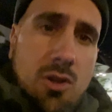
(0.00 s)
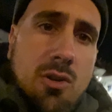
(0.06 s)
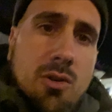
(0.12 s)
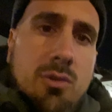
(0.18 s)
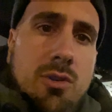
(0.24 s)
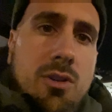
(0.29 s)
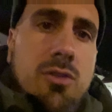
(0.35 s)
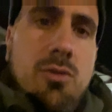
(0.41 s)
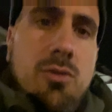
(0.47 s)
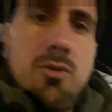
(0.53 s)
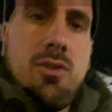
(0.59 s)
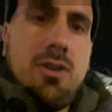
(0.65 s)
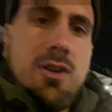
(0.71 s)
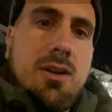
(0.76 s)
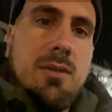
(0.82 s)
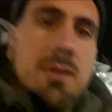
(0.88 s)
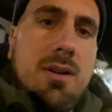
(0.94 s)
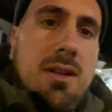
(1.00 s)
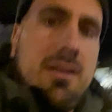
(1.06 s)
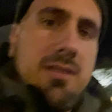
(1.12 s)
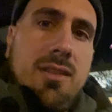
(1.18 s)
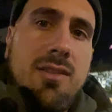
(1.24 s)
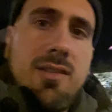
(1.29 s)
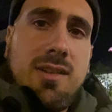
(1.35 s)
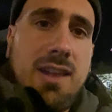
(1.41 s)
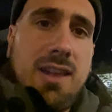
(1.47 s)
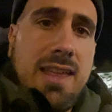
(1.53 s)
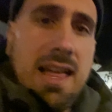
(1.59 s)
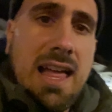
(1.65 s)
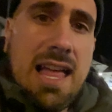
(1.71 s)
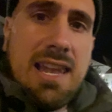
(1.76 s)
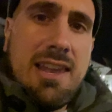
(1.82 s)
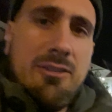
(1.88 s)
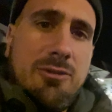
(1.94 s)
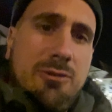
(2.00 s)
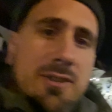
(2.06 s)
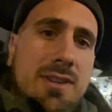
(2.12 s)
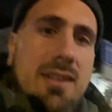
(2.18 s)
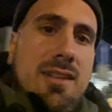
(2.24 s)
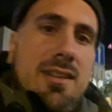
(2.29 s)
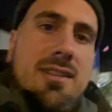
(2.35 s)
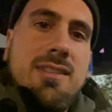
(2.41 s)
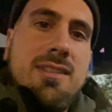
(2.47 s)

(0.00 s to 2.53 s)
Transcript: oder so, aber dass gleich alle vier